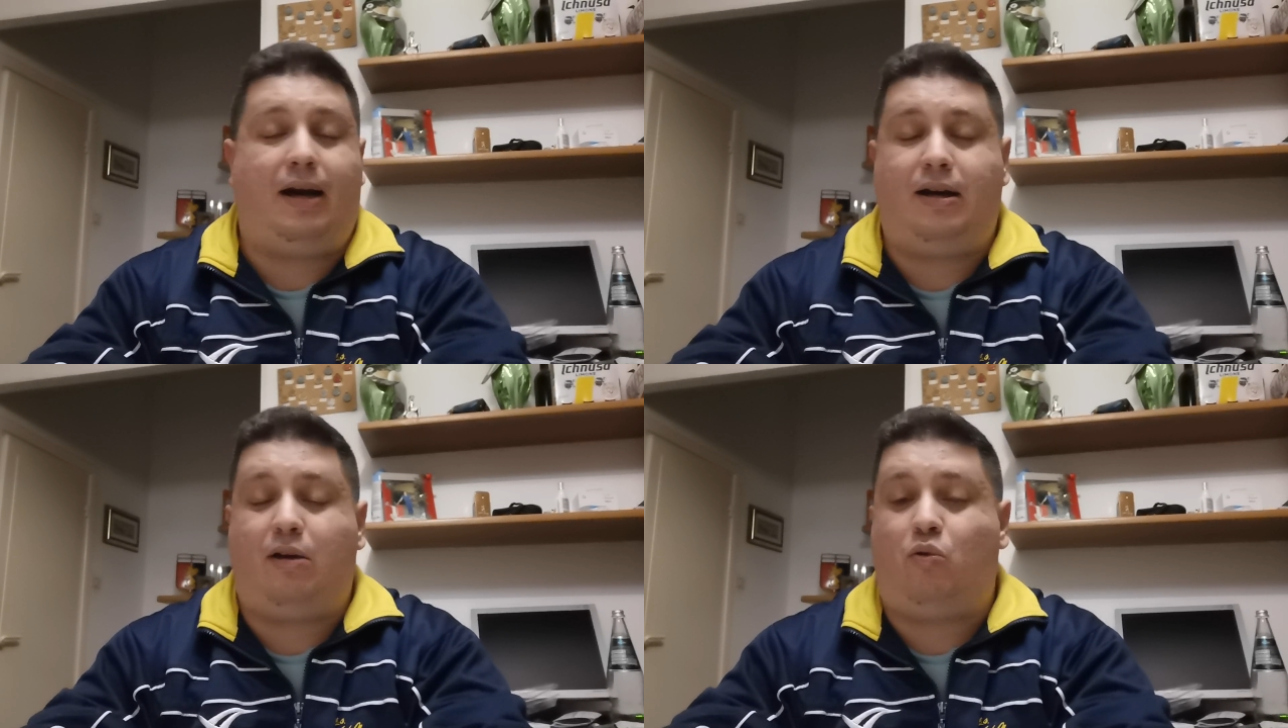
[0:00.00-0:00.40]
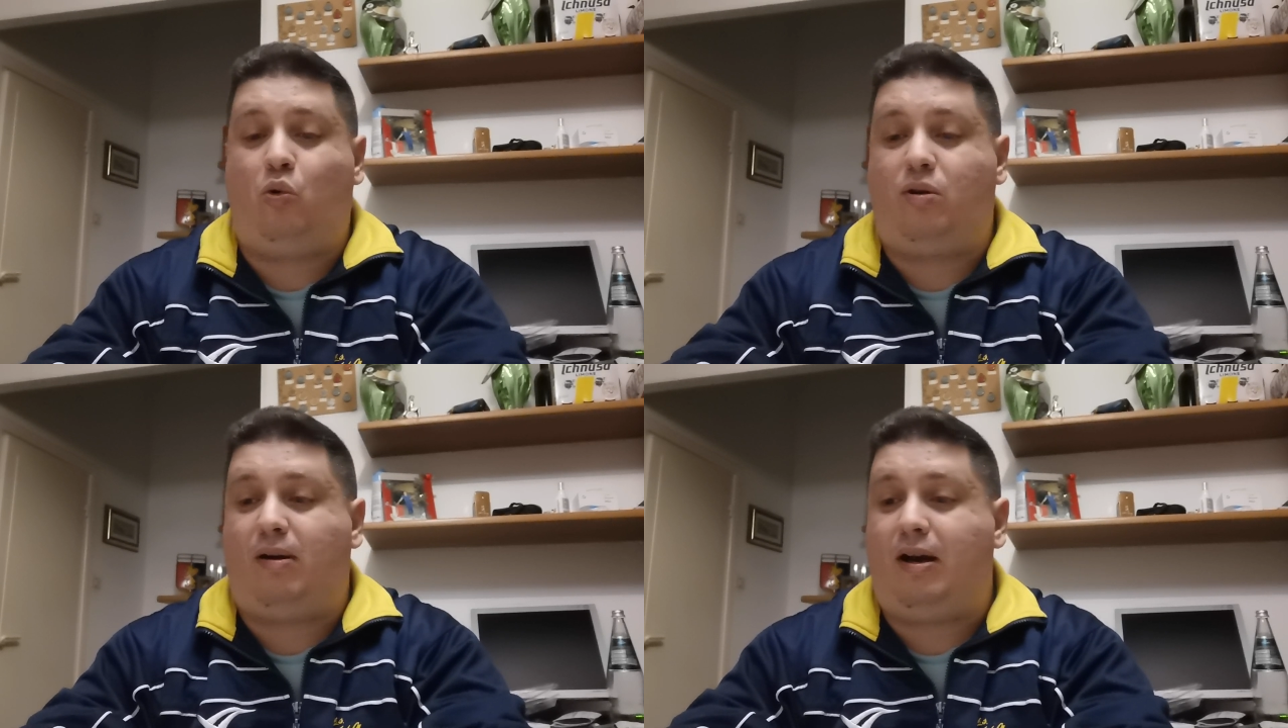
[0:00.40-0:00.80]
grandi di
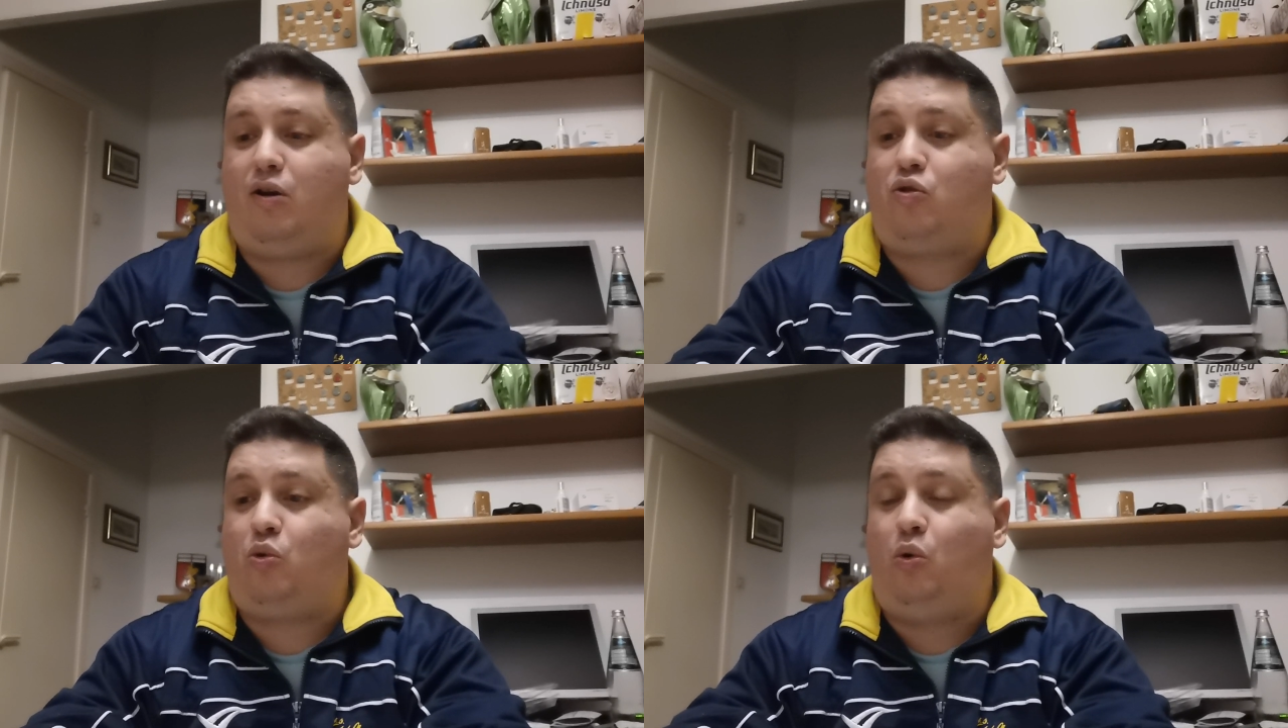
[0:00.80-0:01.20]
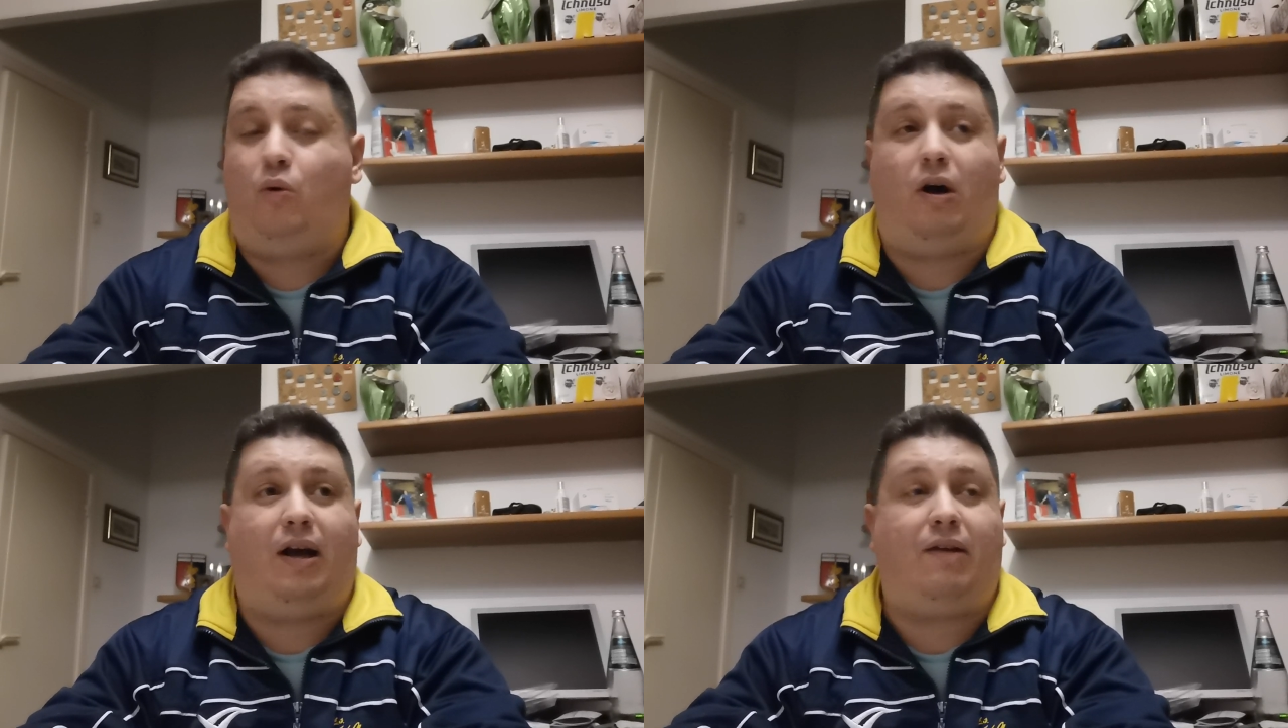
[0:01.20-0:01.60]
qui, grandi di
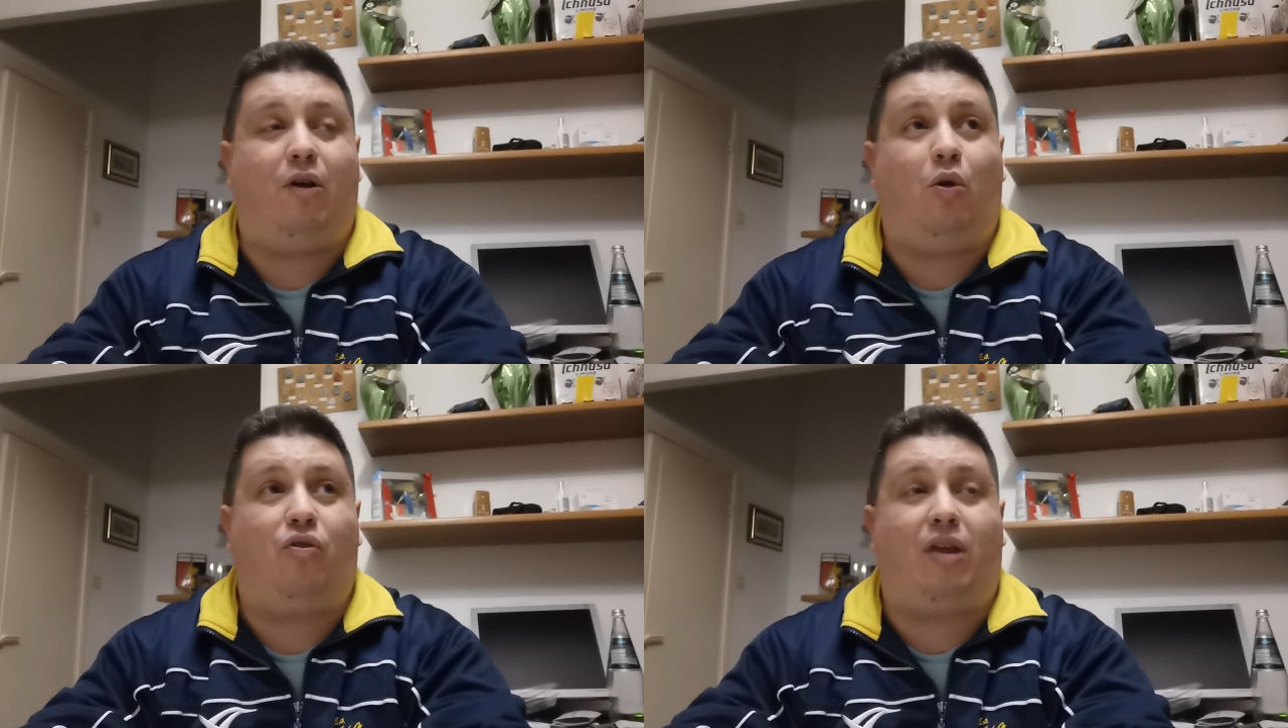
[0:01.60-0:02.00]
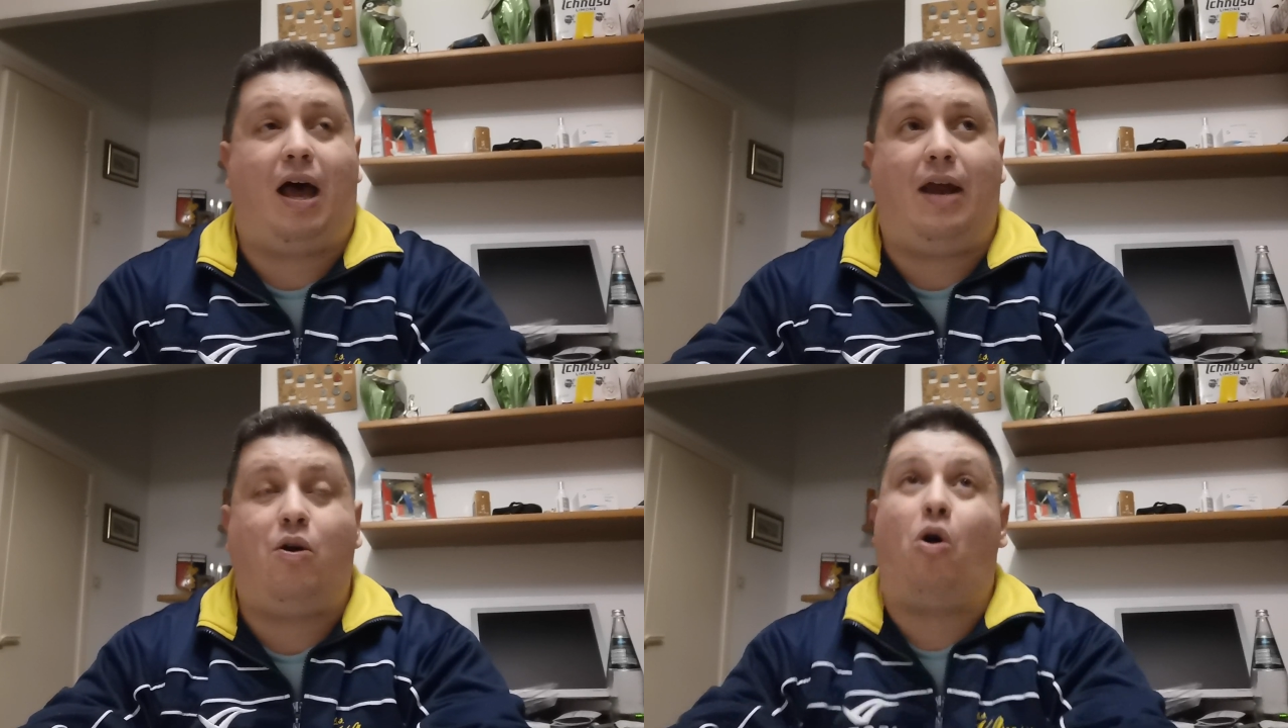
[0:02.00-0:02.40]
su, arriva allo
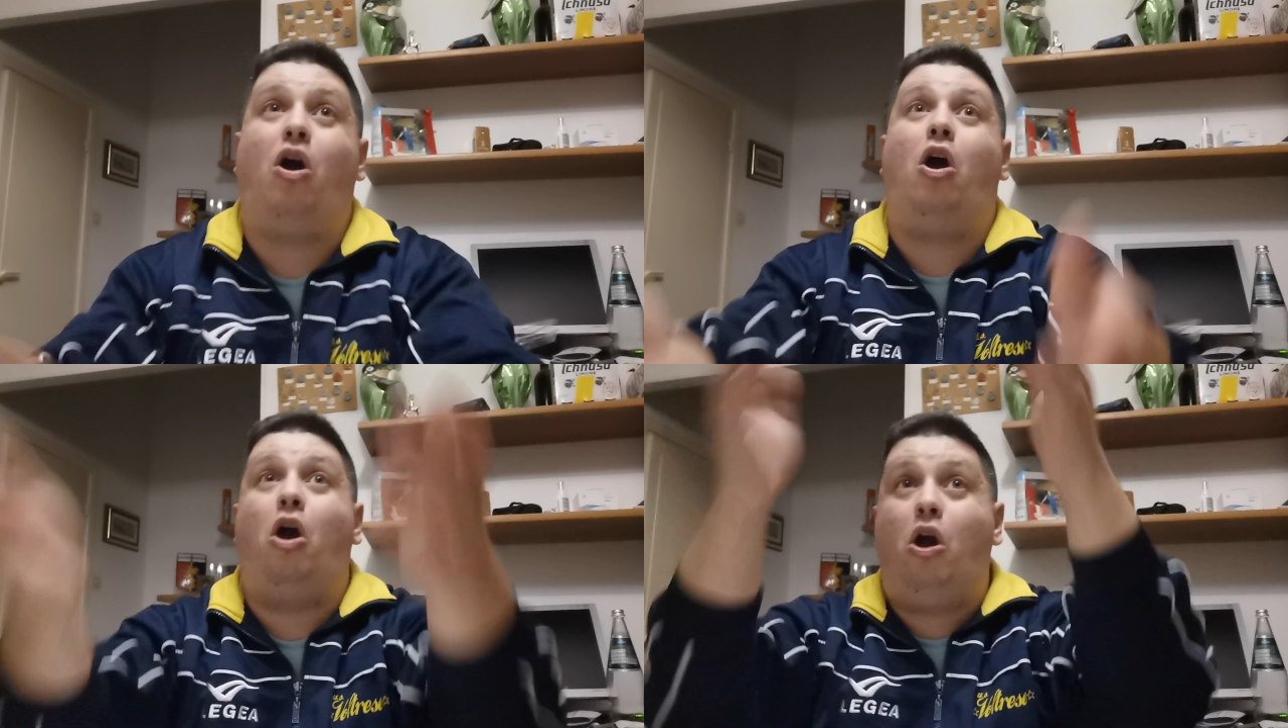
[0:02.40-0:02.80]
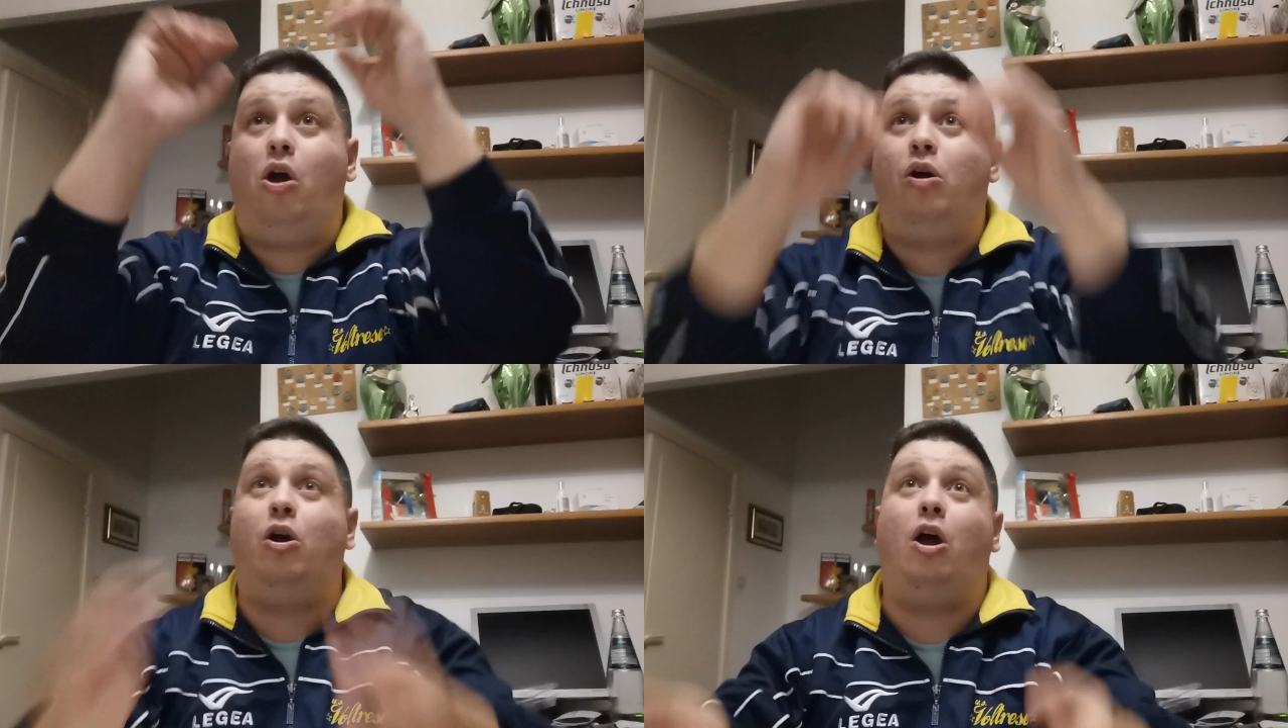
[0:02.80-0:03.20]
stadio,
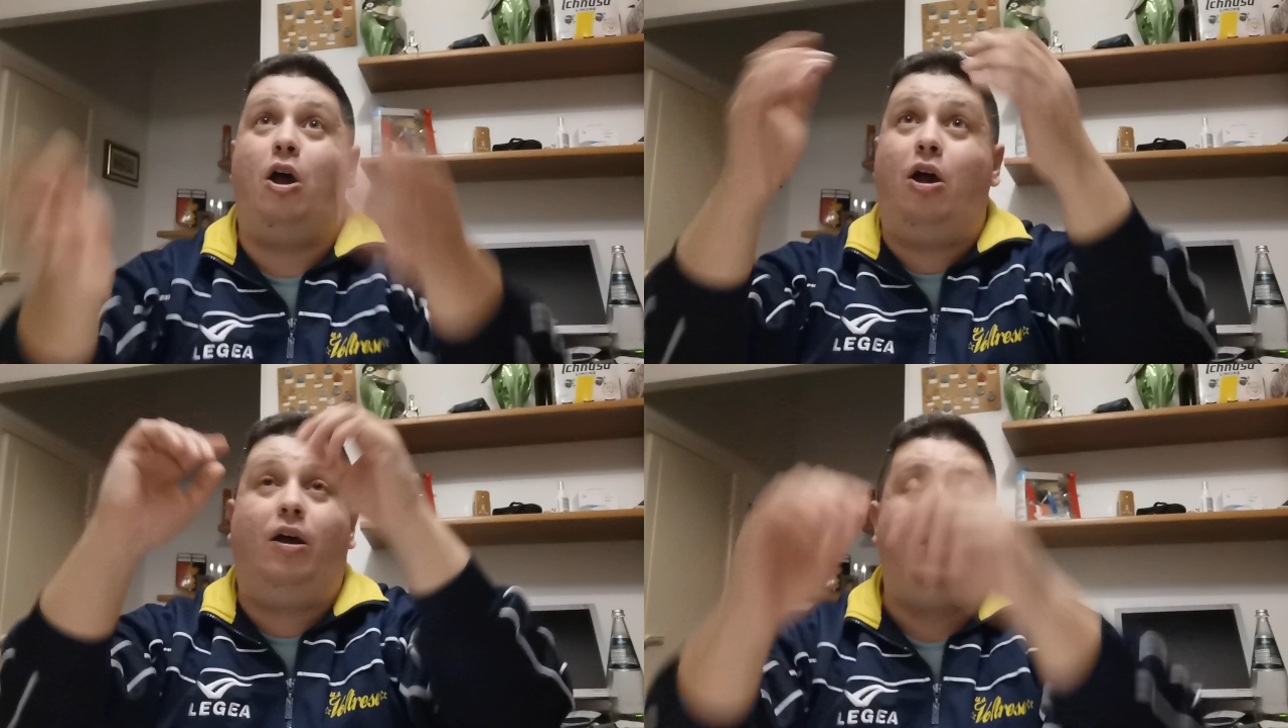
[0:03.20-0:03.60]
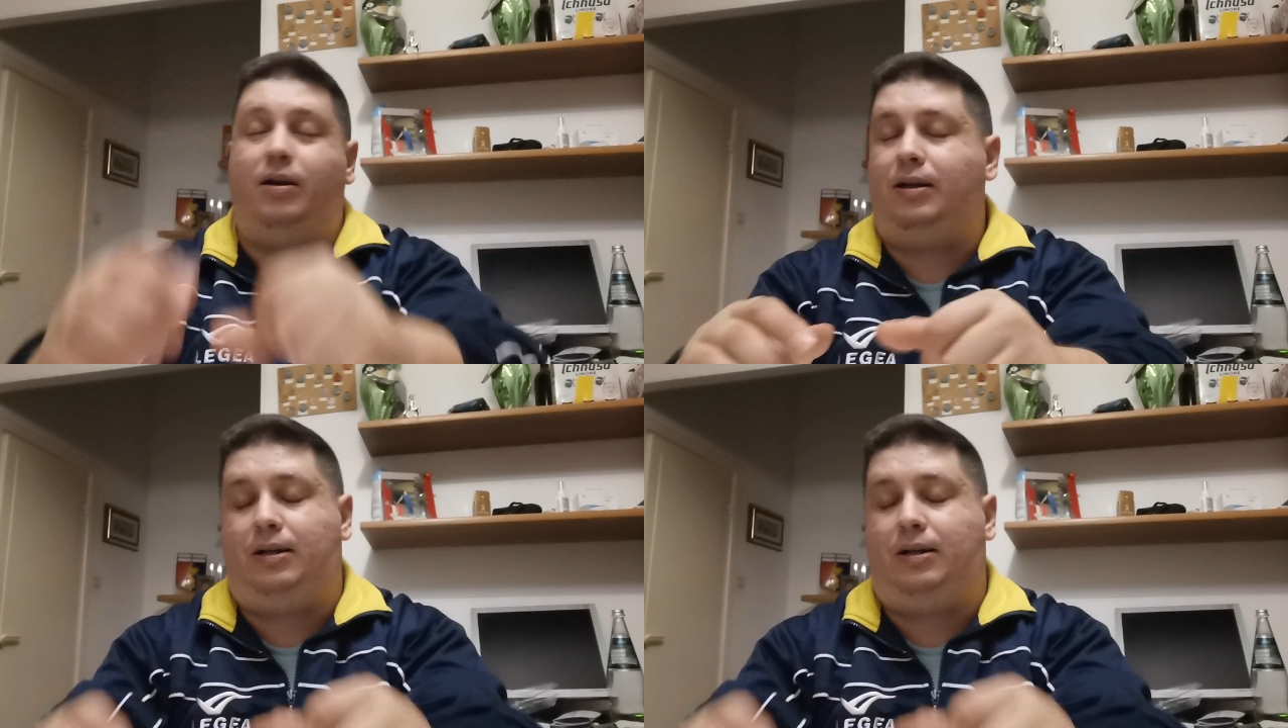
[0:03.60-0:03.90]
eh, eh.